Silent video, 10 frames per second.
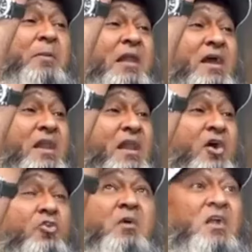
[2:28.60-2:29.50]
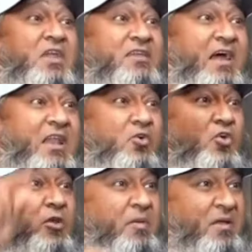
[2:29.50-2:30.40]
पीले कलर का और मकड़ी के जाले
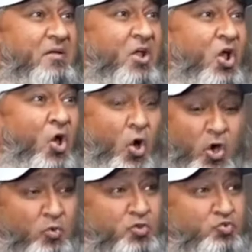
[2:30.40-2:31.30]
कोने पे हाँ। और वो